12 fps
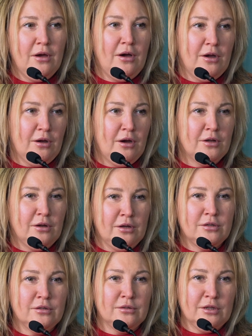а, а,
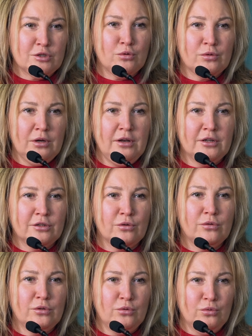они настолько
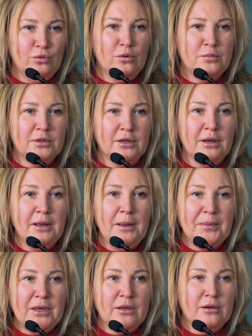электронные, удобные,
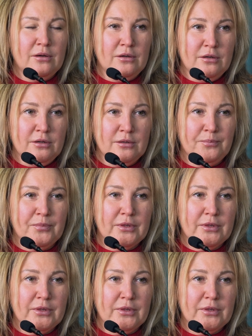и э,